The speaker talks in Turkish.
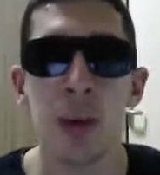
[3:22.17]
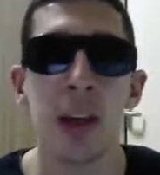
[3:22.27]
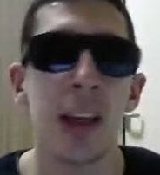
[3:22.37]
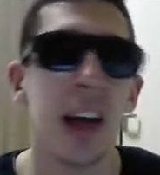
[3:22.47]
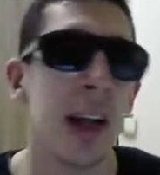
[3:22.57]

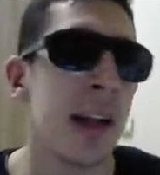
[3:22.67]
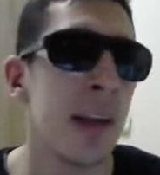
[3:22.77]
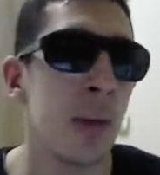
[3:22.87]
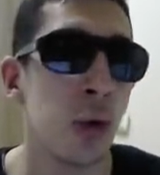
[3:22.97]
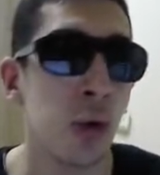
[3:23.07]
Bakın kar
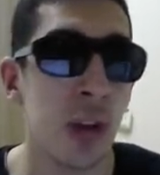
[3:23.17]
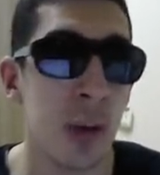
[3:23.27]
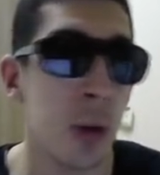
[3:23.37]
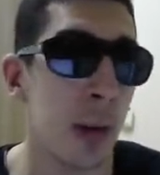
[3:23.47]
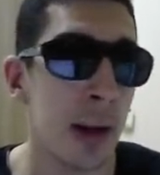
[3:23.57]
edemiyorsunuz
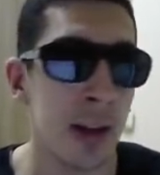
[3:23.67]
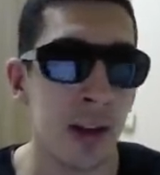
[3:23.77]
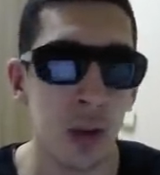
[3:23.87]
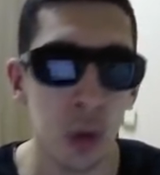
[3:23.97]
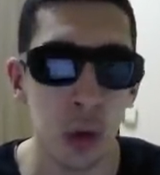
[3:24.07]
demiyorum. Altın
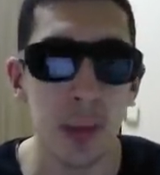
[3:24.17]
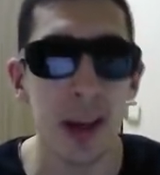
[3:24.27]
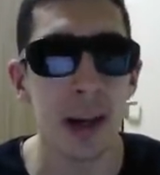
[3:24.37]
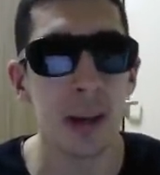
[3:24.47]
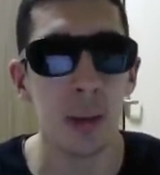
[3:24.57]
istiyorum,
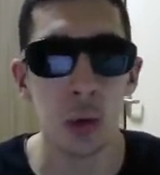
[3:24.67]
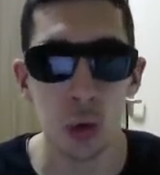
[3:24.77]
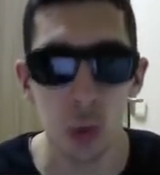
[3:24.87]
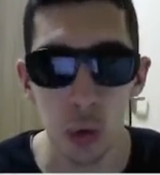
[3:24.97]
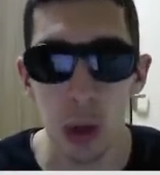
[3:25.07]
kar
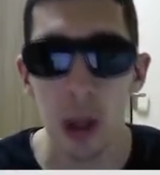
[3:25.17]
edebiliyorsunuz.